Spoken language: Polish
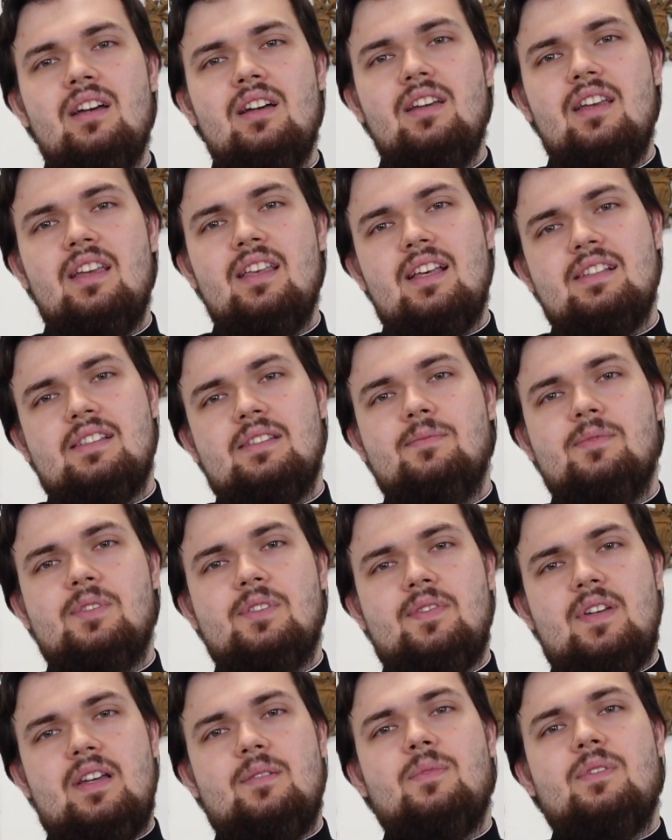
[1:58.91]
i razem z
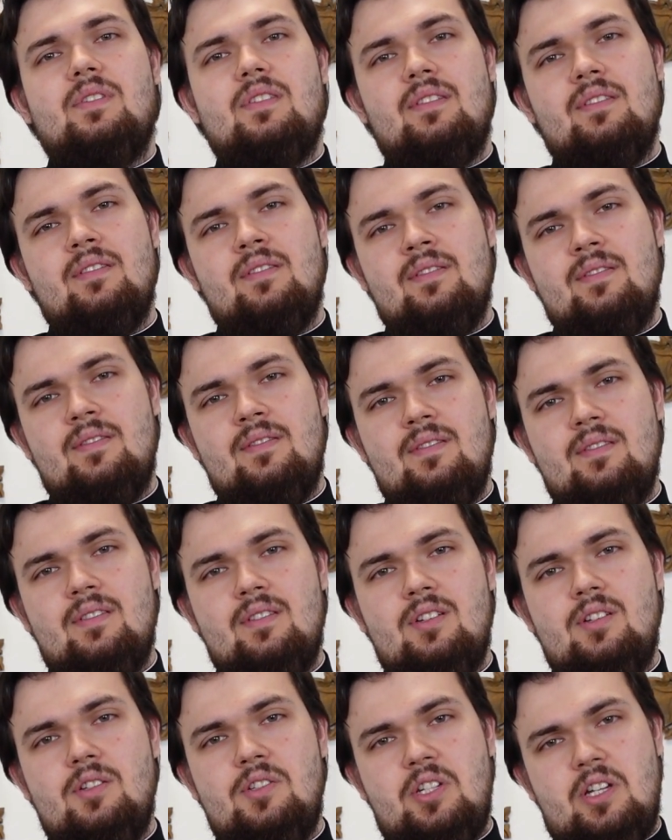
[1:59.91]
Wami
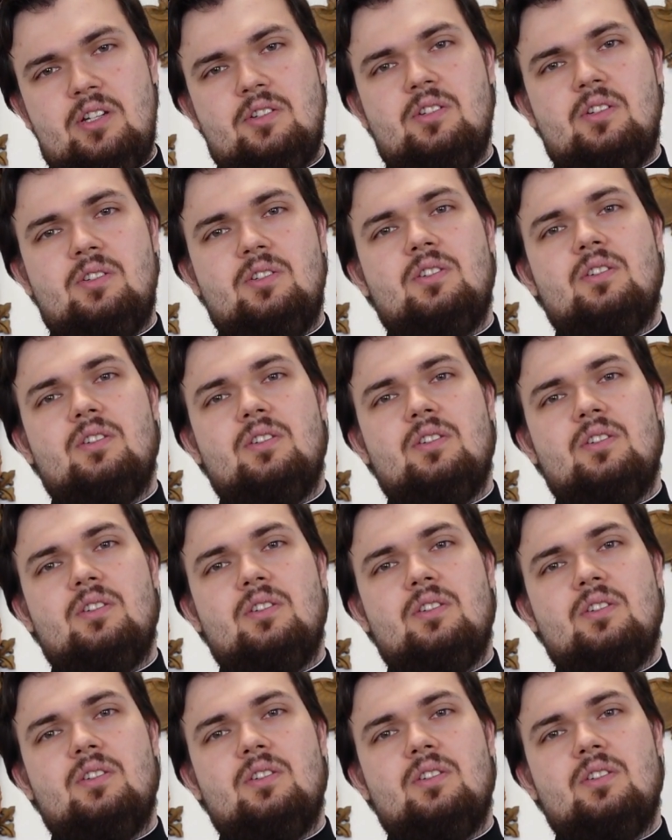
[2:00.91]
cieszyć